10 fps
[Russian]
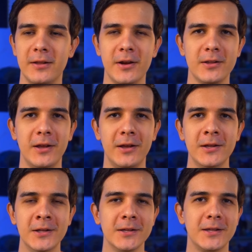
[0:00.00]

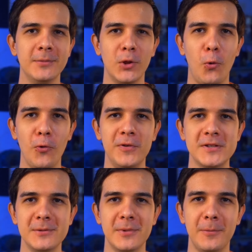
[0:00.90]
Наверное, каким-то
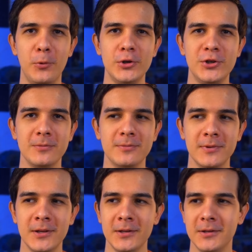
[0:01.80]
офисным рабочим,